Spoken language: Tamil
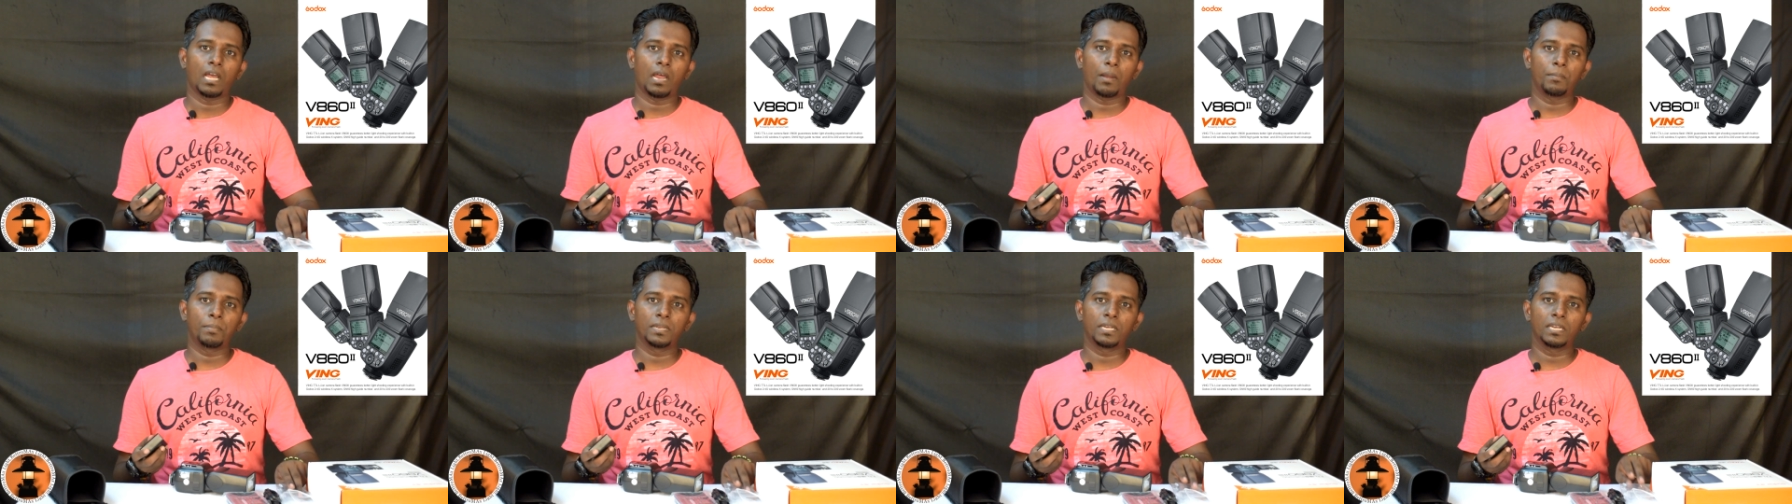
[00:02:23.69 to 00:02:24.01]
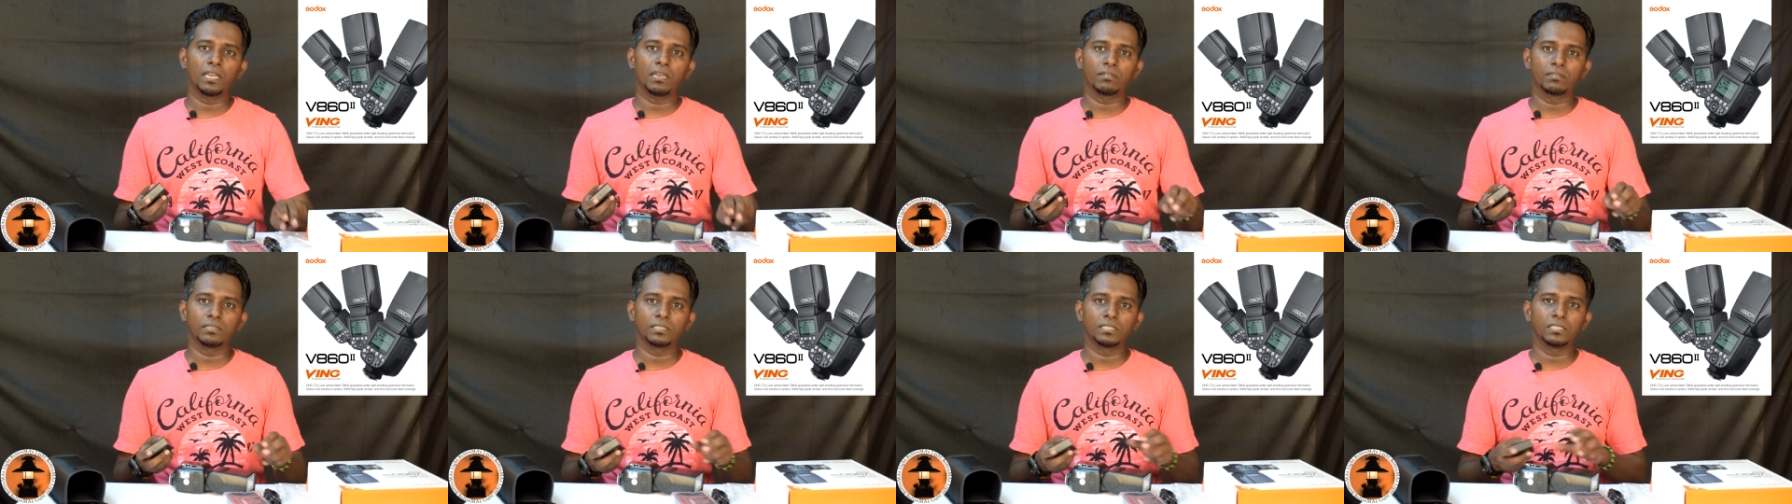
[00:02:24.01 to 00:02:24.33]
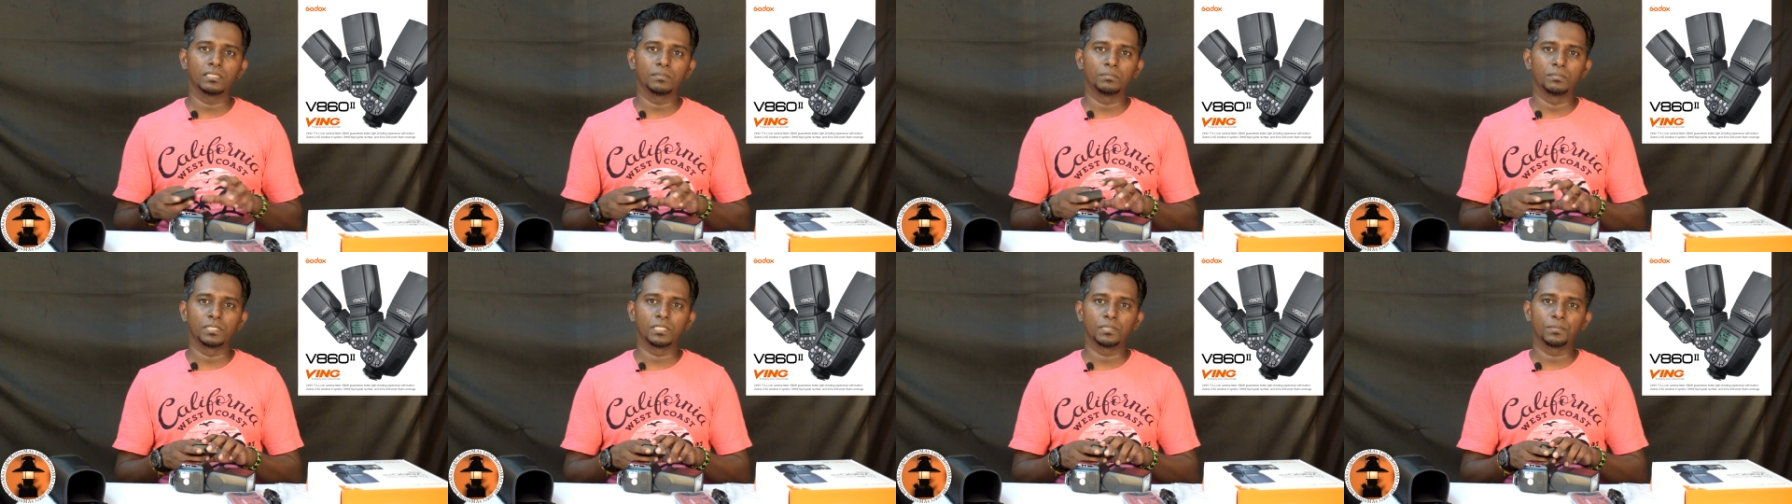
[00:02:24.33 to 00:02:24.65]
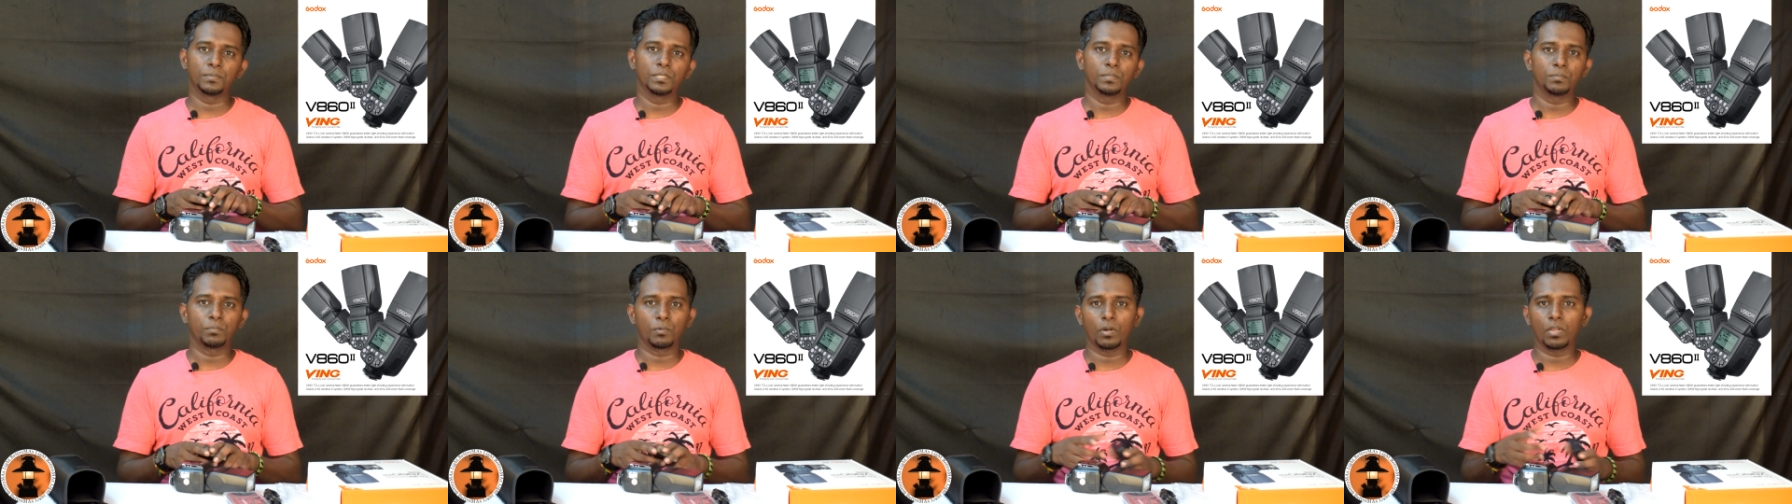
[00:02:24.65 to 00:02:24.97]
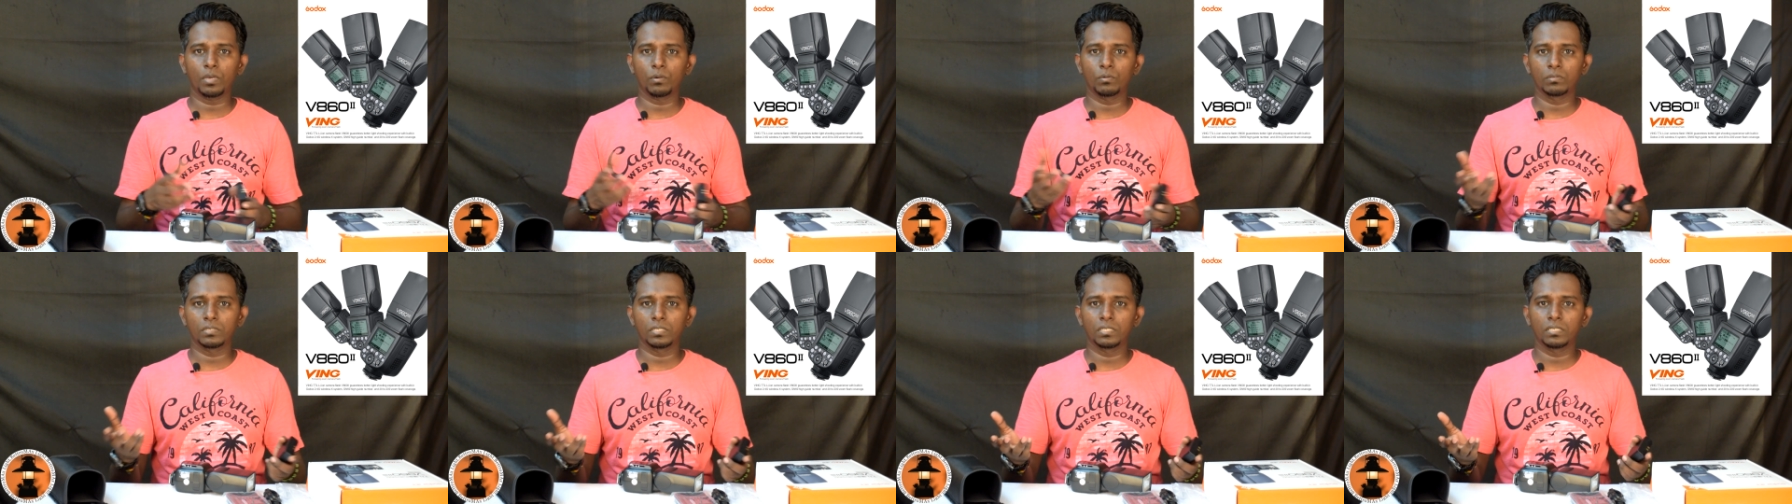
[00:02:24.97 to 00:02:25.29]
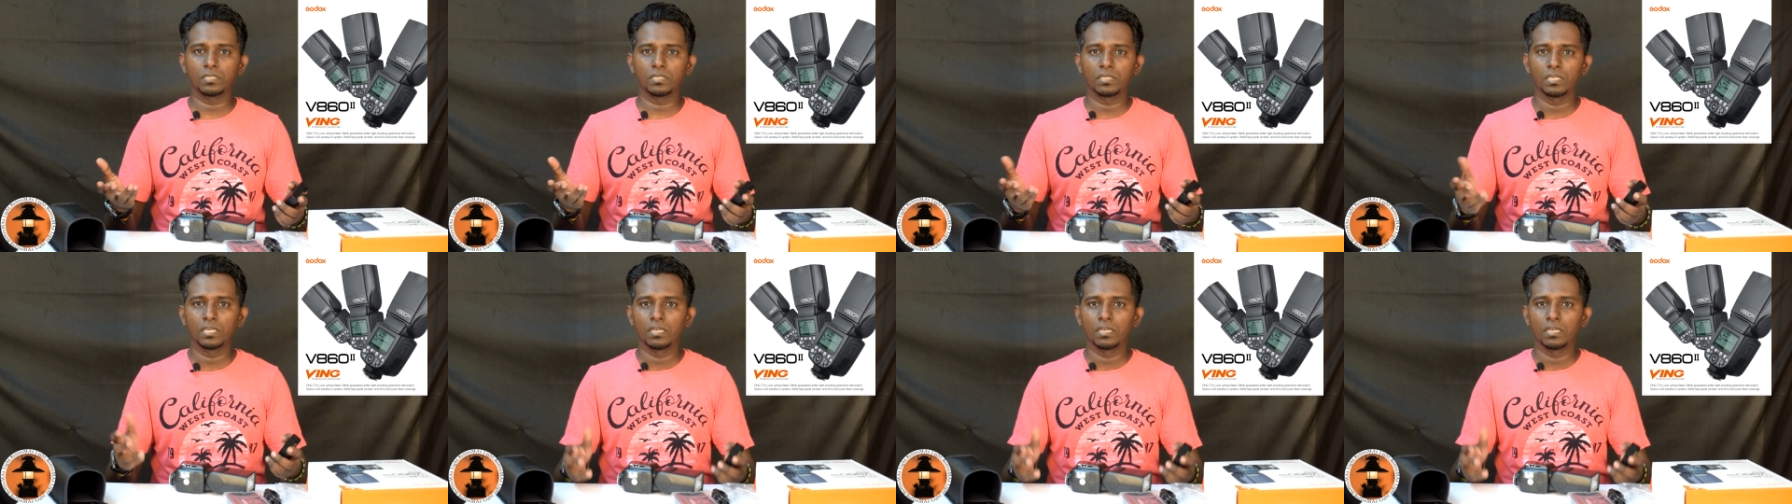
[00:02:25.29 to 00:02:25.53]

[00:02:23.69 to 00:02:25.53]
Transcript: அப்படின்னா வந்து மிஞ்சி மிஞ்சி போனால் ஒரு